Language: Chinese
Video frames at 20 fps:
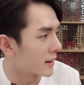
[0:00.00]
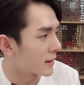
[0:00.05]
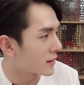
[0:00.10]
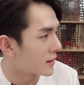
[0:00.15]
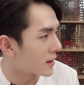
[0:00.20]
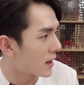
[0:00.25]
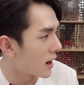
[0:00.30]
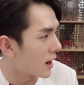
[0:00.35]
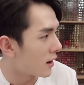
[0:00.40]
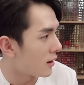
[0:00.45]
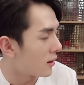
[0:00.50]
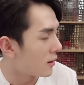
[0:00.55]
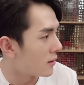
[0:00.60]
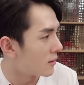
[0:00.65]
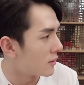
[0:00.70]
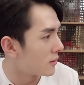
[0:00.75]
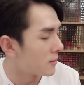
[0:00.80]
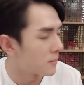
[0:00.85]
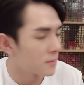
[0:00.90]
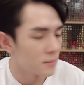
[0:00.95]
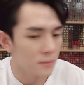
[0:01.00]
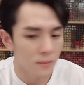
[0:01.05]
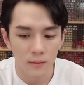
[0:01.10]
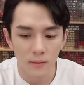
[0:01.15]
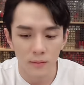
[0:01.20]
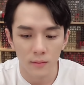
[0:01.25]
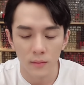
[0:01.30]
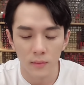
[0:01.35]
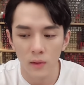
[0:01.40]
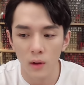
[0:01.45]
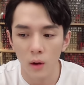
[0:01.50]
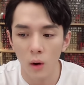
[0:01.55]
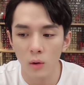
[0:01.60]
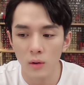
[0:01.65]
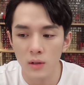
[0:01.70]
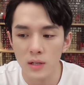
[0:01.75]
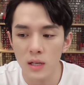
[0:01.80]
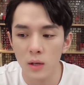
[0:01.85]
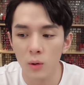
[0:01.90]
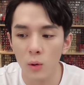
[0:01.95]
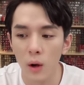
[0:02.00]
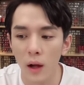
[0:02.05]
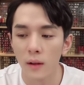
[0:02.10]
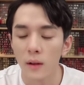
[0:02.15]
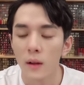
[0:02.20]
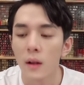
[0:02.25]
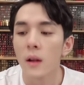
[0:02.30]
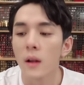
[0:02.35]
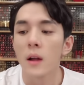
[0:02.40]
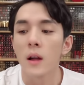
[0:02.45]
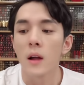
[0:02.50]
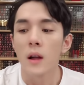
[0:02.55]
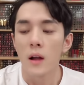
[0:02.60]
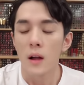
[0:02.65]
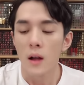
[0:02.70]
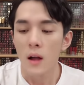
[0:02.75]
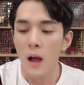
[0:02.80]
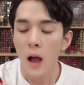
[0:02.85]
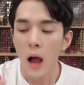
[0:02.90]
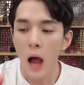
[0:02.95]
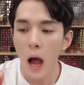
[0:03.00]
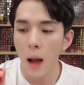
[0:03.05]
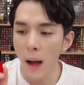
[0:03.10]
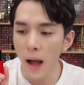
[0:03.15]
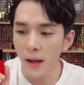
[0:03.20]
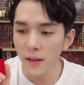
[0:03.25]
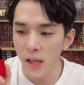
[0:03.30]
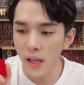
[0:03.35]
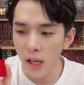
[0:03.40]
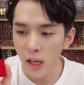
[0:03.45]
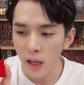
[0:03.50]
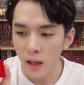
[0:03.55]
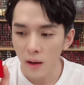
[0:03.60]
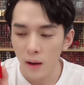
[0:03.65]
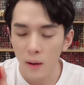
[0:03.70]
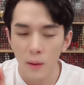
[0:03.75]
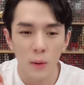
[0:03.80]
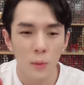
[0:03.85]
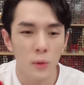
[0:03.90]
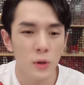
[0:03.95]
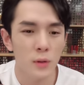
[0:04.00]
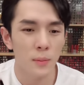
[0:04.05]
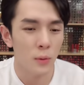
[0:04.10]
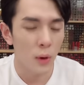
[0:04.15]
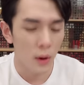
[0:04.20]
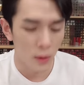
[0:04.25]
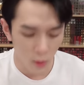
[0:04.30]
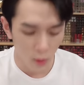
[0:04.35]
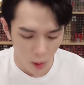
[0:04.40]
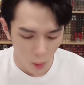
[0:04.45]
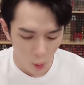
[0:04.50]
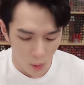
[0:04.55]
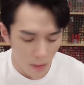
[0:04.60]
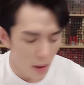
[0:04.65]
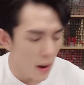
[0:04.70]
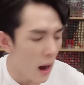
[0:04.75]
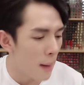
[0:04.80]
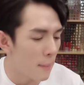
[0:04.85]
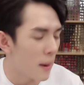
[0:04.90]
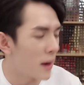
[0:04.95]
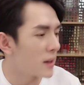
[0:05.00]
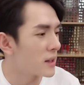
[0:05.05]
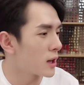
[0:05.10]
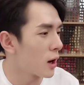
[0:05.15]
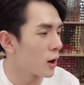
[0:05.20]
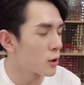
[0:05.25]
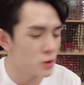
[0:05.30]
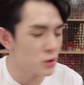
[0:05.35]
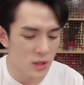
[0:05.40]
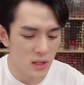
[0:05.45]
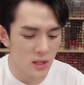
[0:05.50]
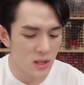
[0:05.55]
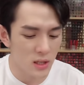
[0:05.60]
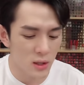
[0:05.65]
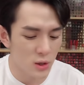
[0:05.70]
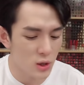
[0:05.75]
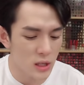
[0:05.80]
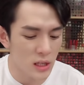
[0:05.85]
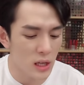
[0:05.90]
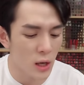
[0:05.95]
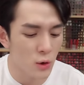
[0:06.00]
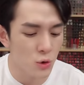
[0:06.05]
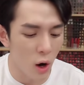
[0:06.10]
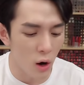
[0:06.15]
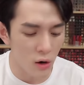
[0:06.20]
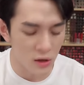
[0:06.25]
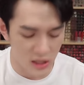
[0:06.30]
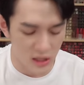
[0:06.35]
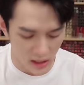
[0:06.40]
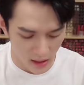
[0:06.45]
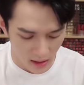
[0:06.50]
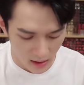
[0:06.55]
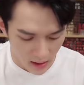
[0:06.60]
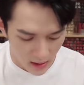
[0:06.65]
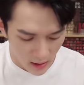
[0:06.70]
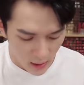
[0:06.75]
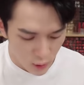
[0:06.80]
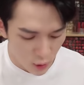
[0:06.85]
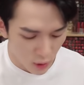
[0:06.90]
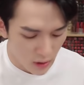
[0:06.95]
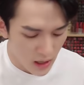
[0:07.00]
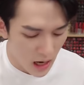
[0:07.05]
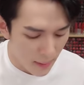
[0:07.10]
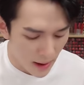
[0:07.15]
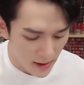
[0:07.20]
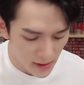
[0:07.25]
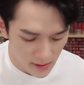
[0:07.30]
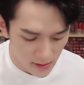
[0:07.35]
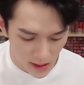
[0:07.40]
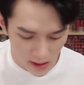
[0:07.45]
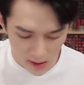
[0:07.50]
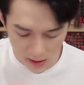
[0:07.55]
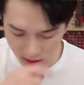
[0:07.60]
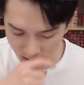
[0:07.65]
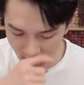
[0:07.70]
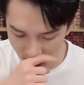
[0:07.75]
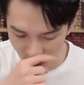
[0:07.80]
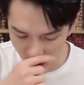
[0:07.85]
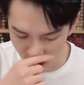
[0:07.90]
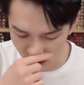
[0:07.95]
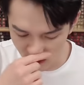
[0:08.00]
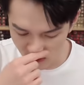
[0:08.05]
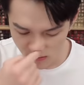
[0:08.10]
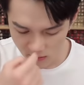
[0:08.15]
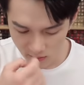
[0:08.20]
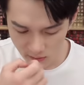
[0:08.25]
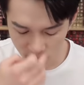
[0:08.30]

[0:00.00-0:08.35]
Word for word: 零幺，细管不是红细管，都是阿玛尼，阿玛尼哦，为什么？对对，我们阿玛尼要今天最后试。 昨天阿玛尼第一个是，